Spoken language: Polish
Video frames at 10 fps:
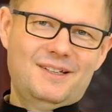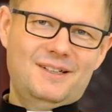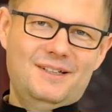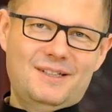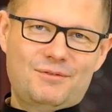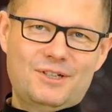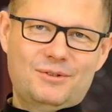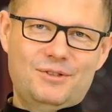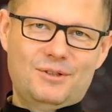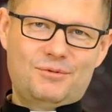i zawsze jak do
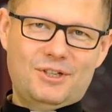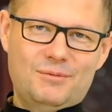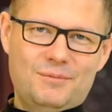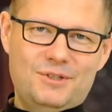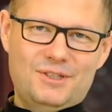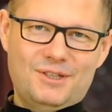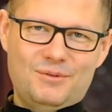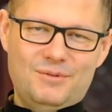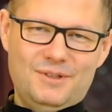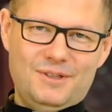niego przyszedłem,
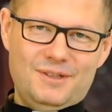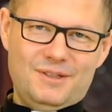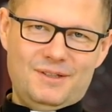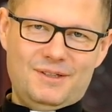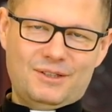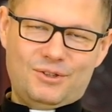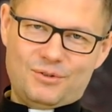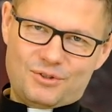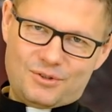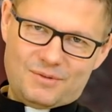siedział nad
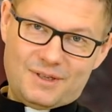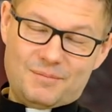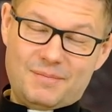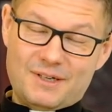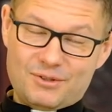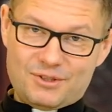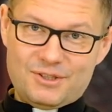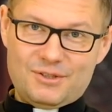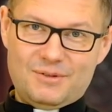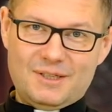książką, a bardzo
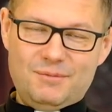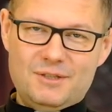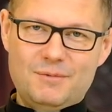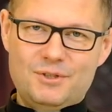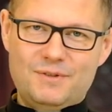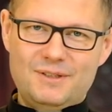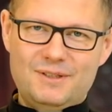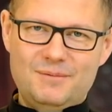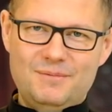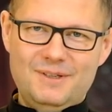często nad Pismem
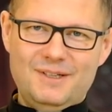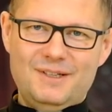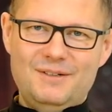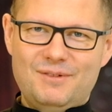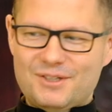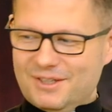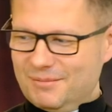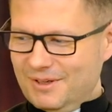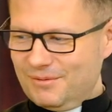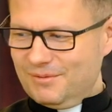Świętym i właśnie
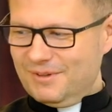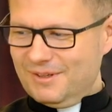miał